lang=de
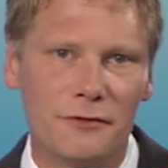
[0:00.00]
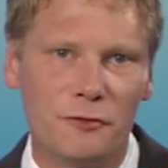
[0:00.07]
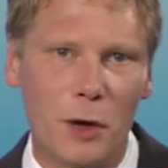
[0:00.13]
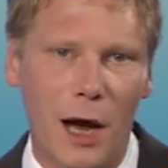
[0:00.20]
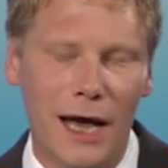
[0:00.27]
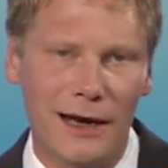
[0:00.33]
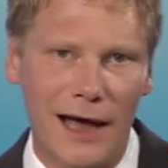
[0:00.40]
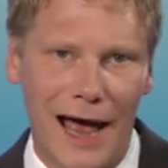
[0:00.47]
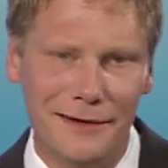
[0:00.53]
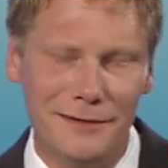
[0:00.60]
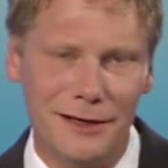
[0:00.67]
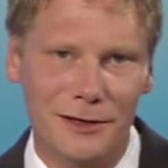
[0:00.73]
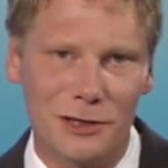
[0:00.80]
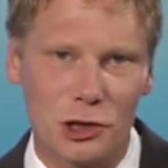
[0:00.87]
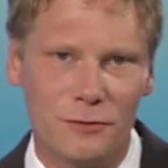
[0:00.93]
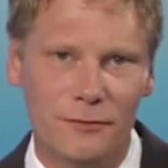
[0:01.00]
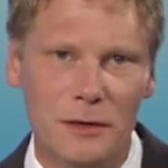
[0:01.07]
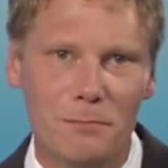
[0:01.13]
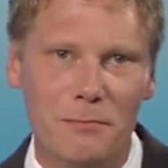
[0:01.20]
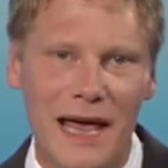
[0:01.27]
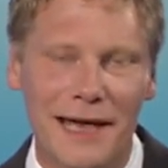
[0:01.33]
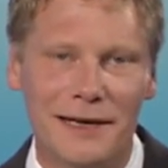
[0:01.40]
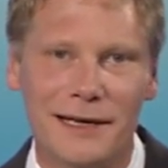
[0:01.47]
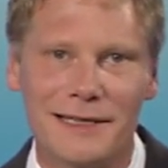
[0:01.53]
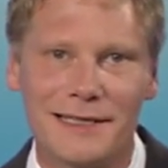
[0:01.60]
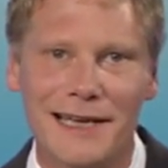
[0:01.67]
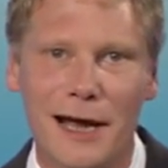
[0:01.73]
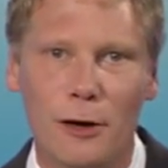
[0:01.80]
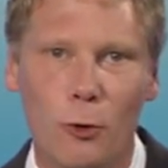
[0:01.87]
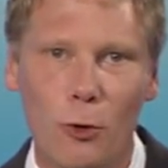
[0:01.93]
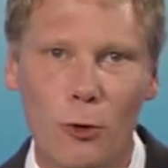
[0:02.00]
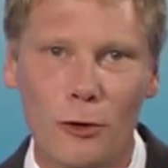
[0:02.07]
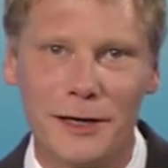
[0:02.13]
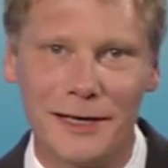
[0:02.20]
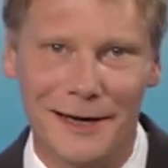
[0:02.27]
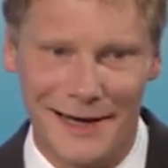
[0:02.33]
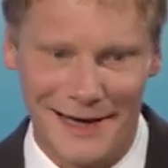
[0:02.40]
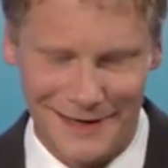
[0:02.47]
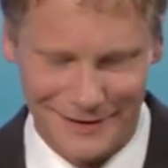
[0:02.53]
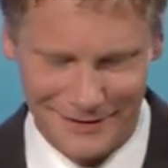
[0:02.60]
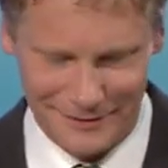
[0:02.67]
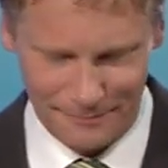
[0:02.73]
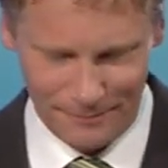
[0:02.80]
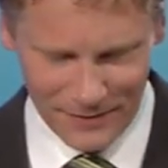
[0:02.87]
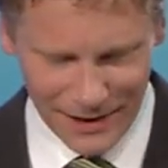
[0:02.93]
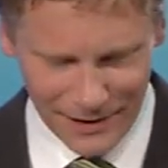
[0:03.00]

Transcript: für alle anderen Schwimmbäder sehr hoch gelegt.